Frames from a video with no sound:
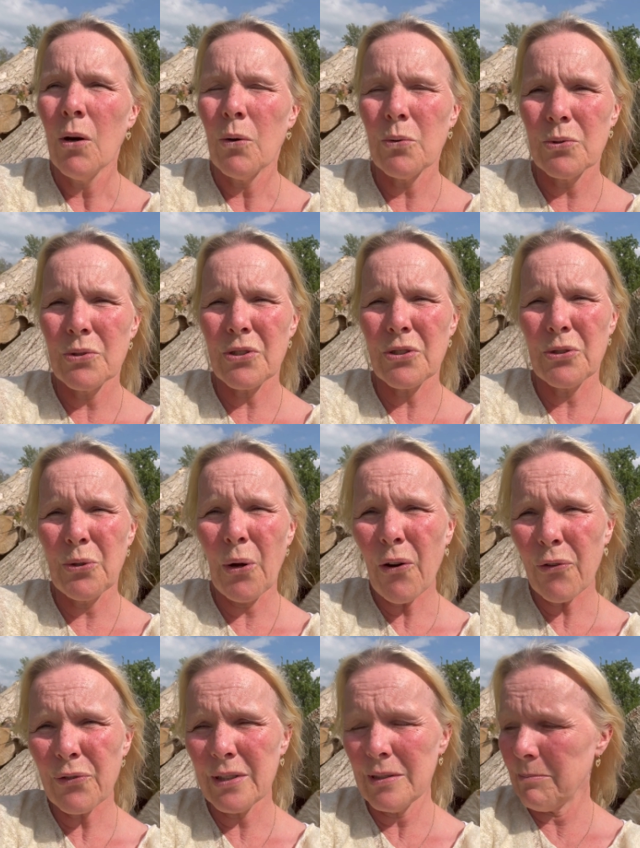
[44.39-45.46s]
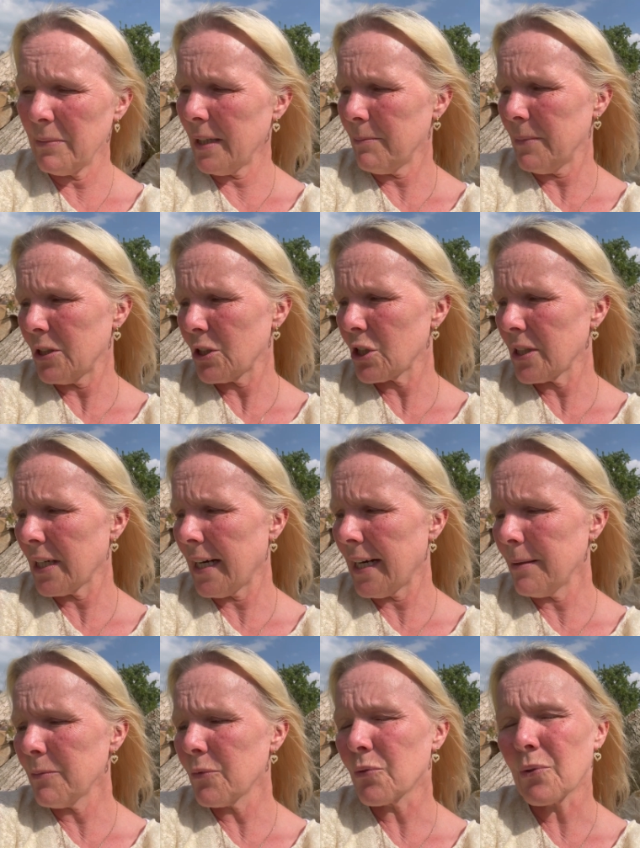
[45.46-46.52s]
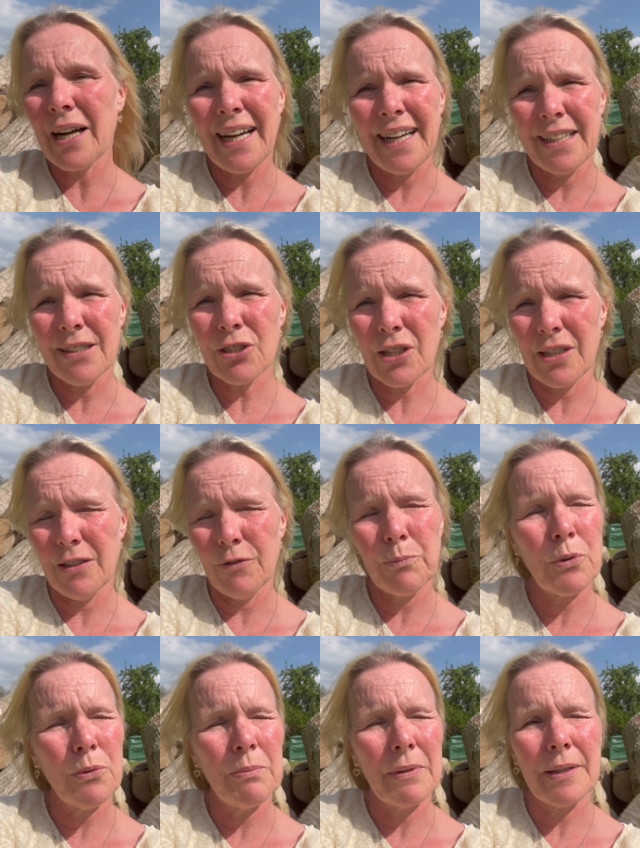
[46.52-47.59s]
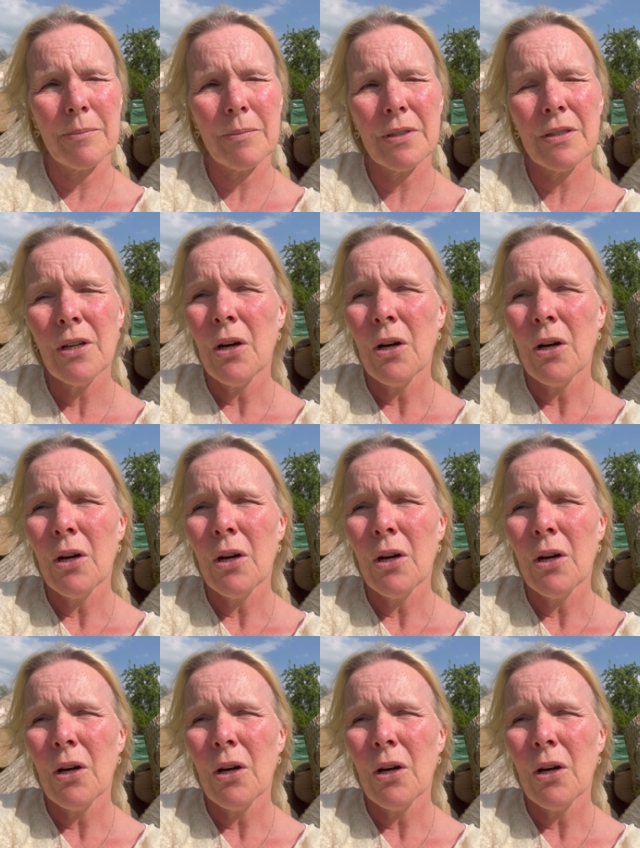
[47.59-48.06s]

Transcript: und noch viel mehr Menschen haben sogar Einschlafprobleme.